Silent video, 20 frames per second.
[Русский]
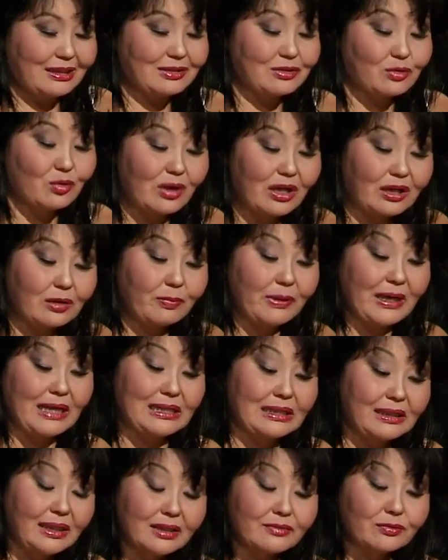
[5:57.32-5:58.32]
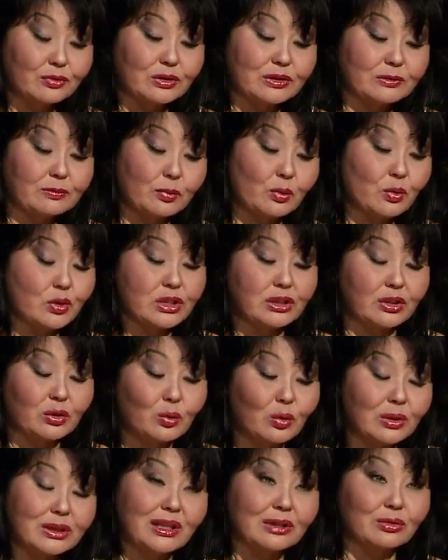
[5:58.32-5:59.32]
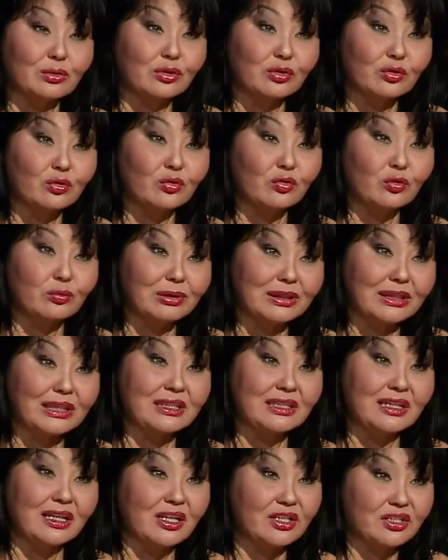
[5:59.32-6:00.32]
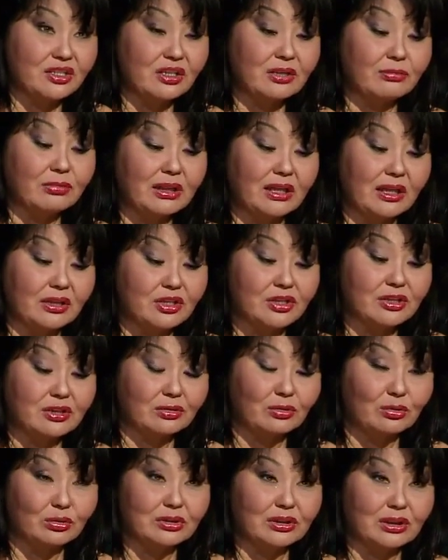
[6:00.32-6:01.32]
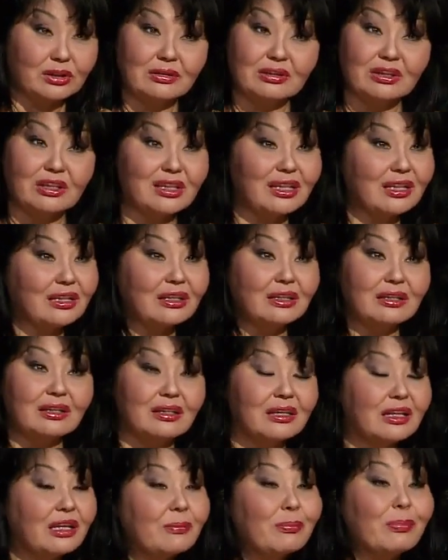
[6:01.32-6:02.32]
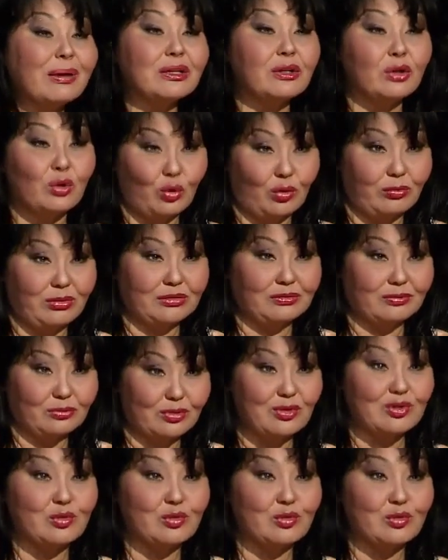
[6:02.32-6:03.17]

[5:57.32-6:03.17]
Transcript: 45 лет, вот прошлый год, который у него был до дня рождения, был, конечно, год так не, не подъема, угу,